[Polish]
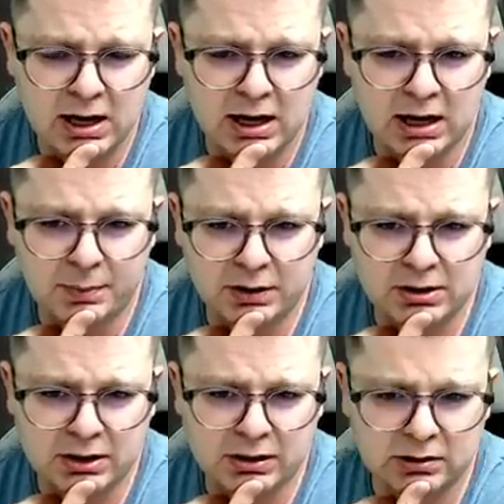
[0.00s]
E5,
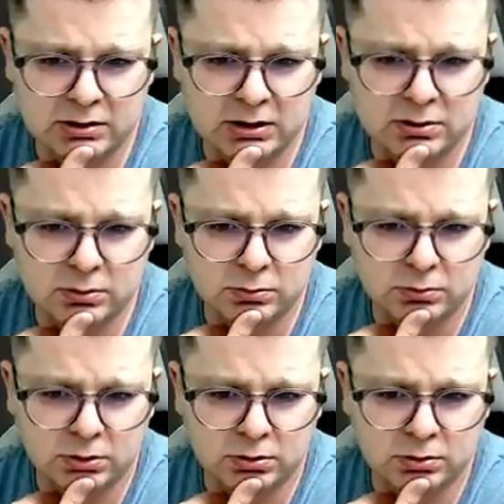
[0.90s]
ale nie, no zaraz tu,
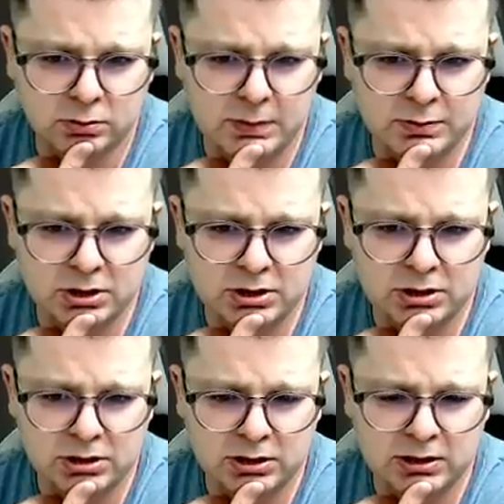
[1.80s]
to, to mam
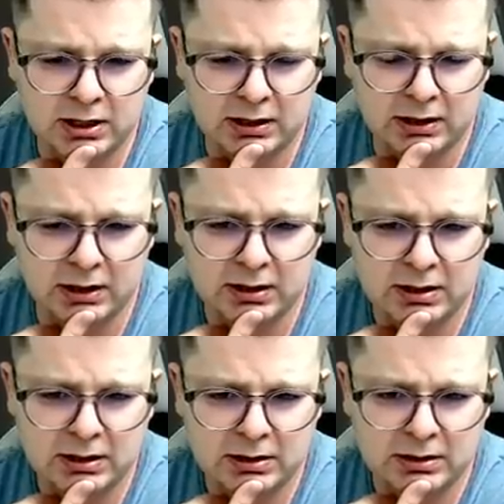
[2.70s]
trzaśnięcie takie.
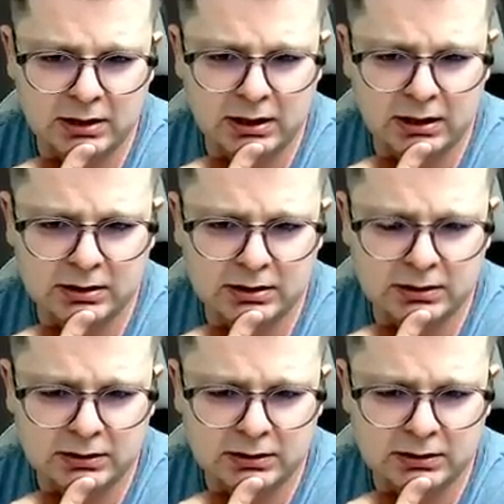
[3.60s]
Tak.